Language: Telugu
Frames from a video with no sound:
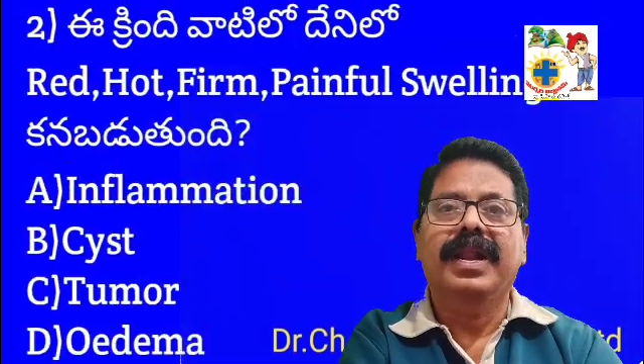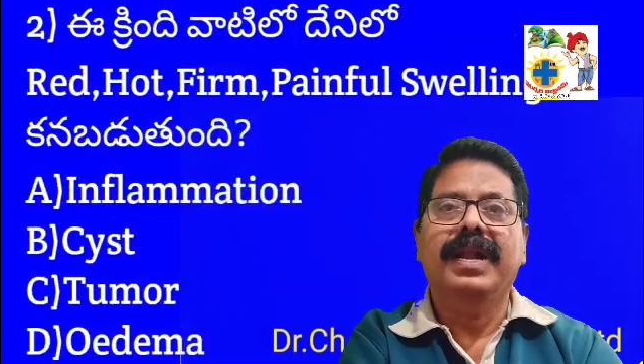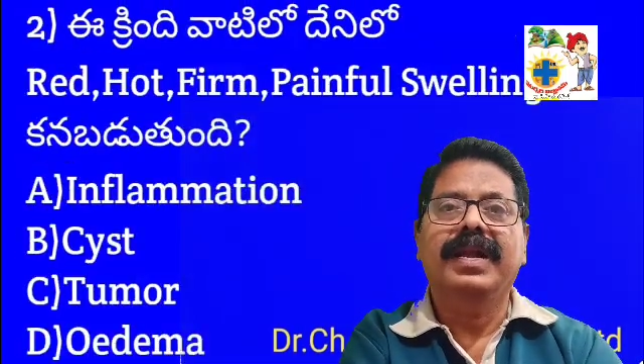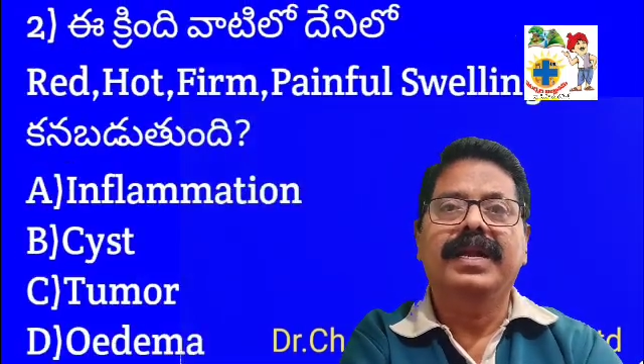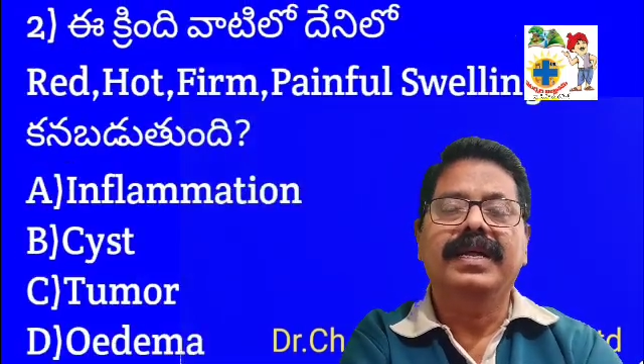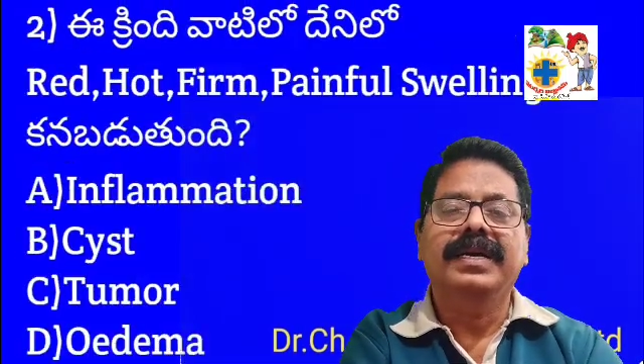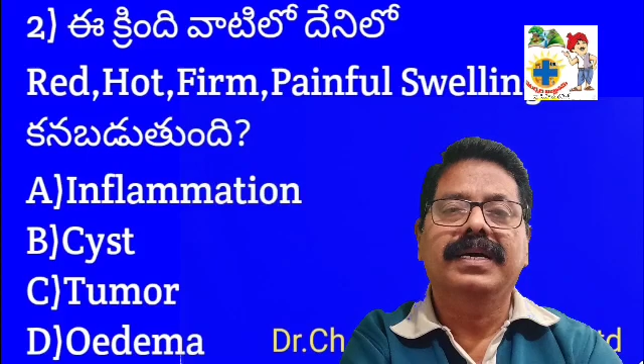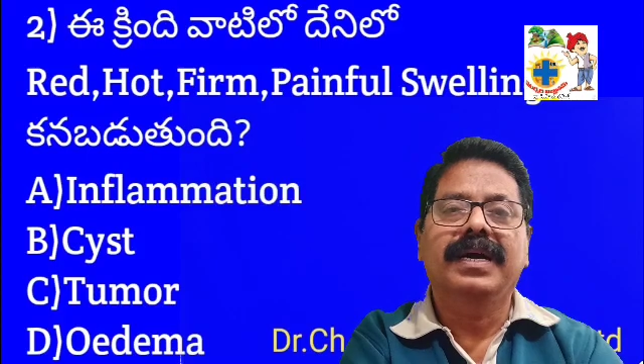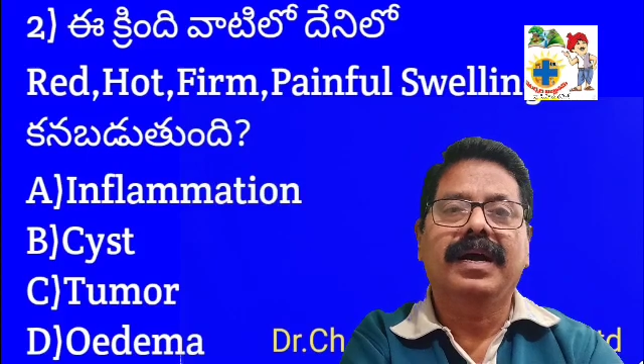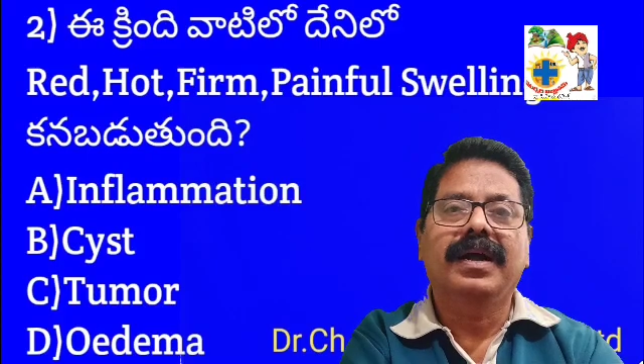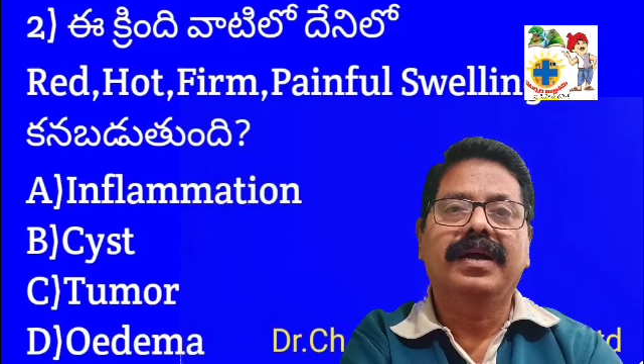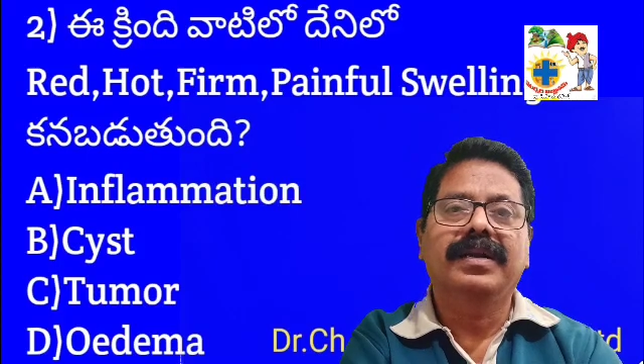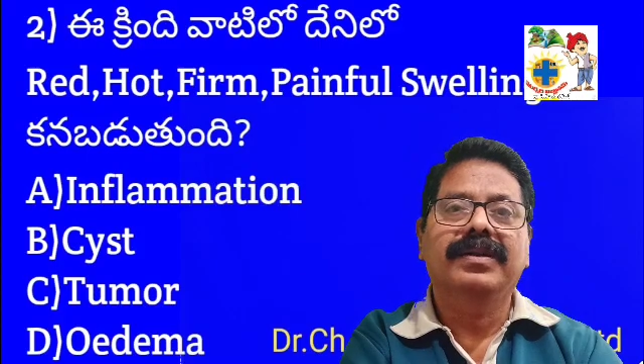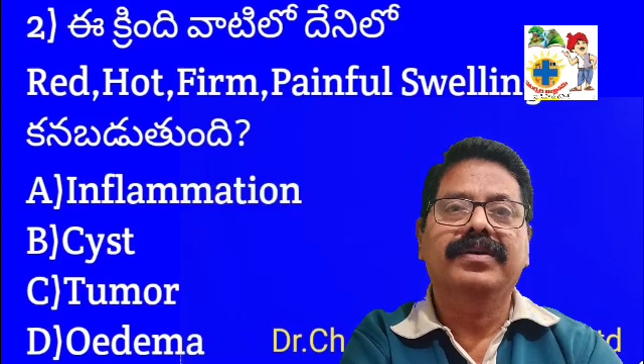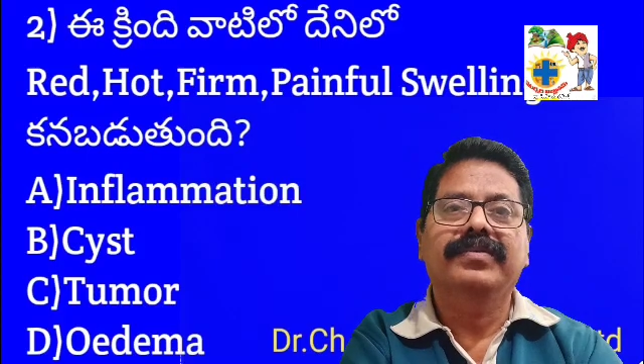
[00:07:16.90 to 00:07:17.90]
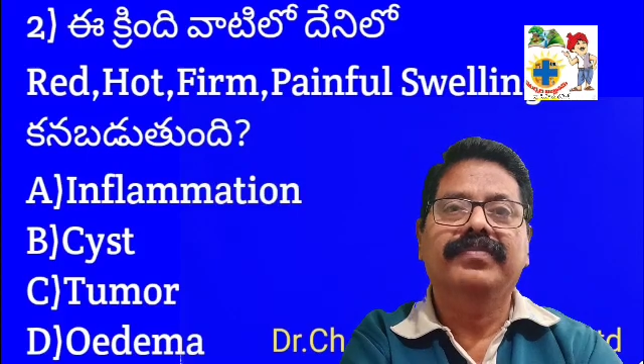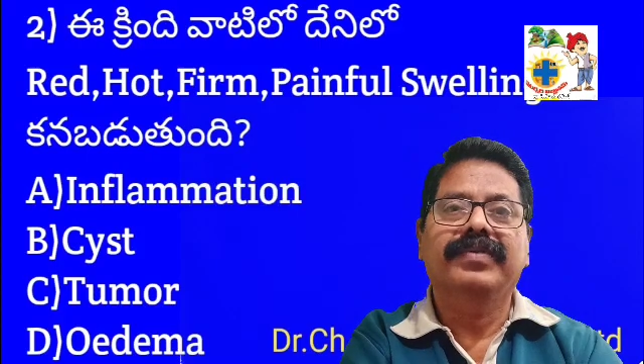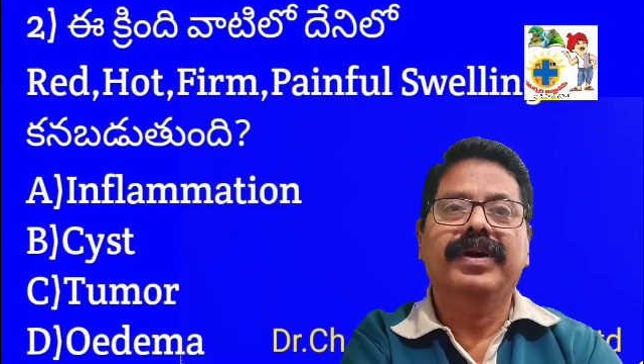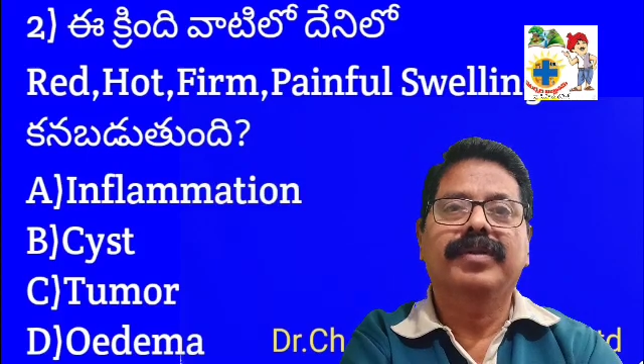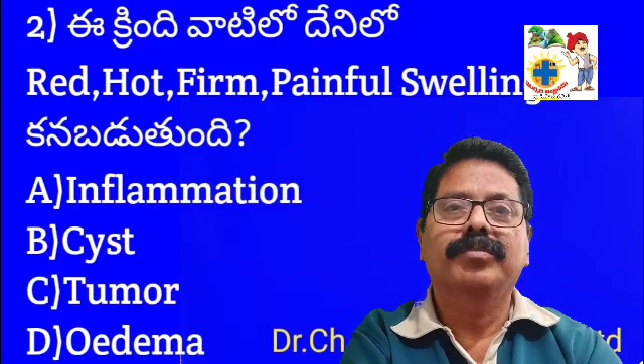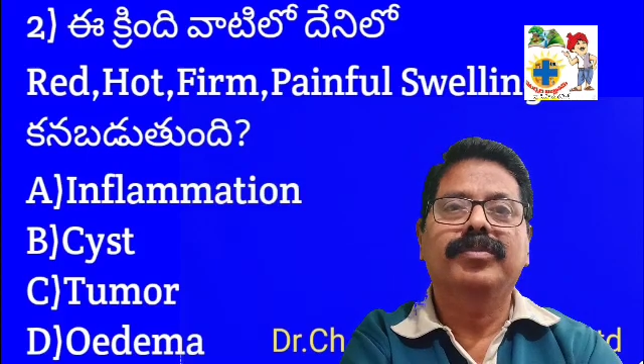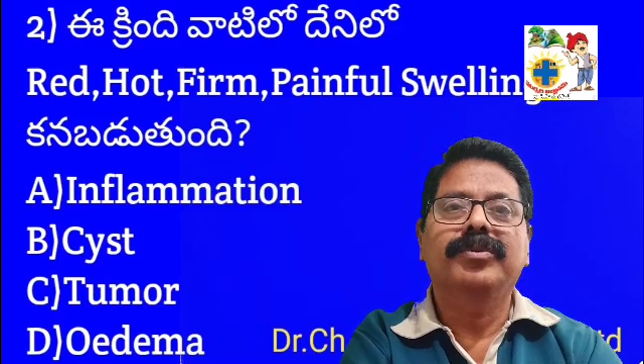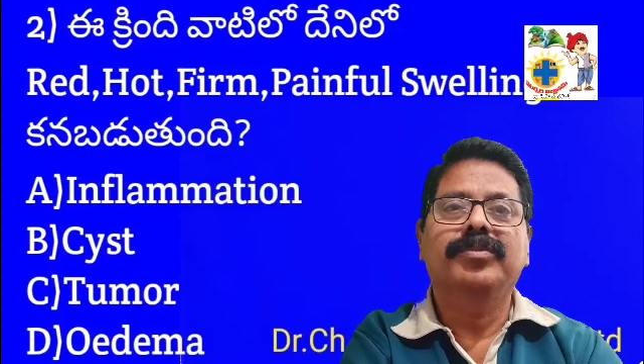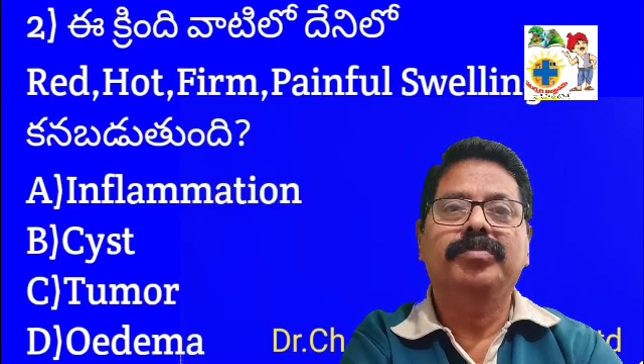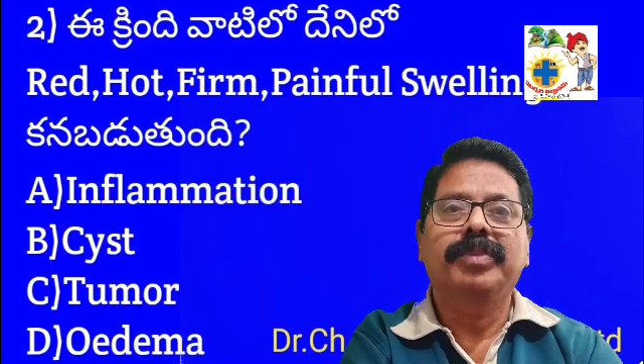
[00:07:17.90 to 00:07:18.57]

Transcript: రెడ్ హార్ట్ ఫర్మ్